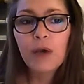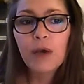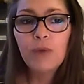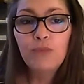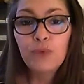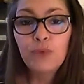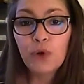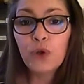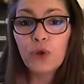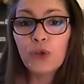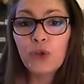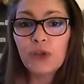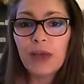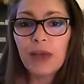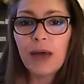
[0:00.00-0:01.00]
pour que
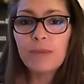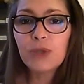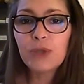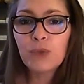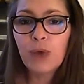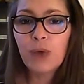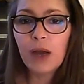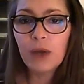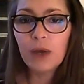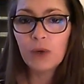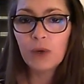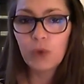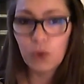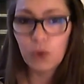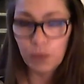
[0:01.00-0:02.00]
notre âme soit
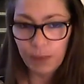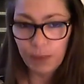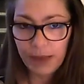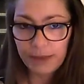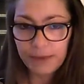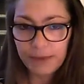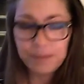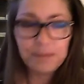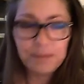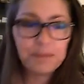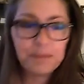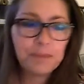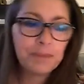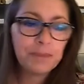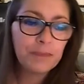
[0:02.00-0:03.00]
complète.
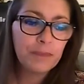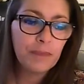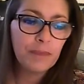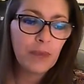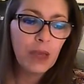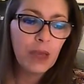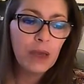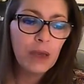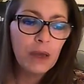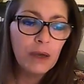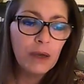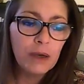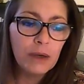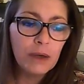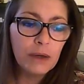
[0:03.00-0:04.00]

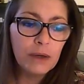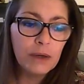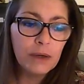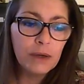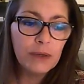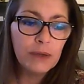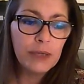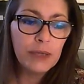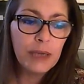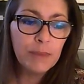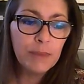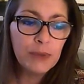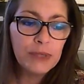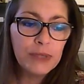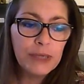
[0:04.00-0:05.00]
Euh, il est
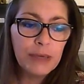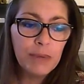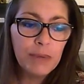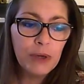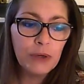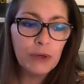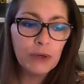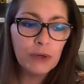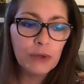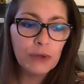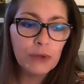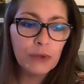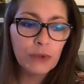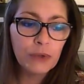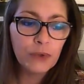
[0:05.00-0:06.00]
possible,
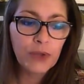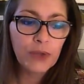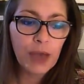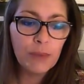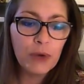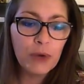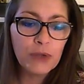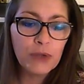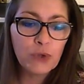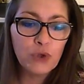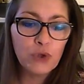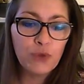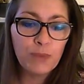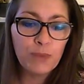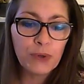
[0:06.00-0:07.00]
euh, contrairement à ce que
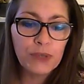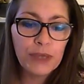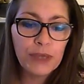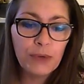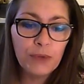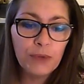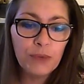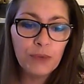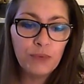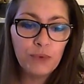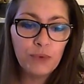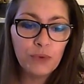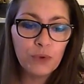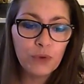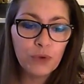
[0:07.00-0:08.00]
je pensais au
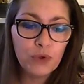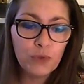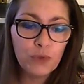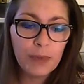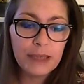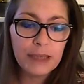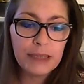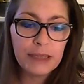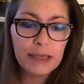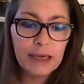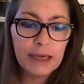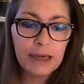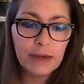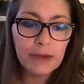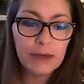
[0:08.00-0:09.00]
début euh, que je
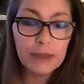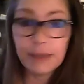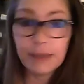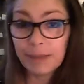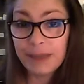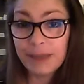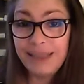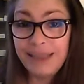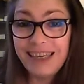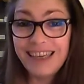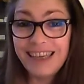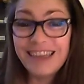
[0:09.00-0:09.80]
pratiquais cette pratique,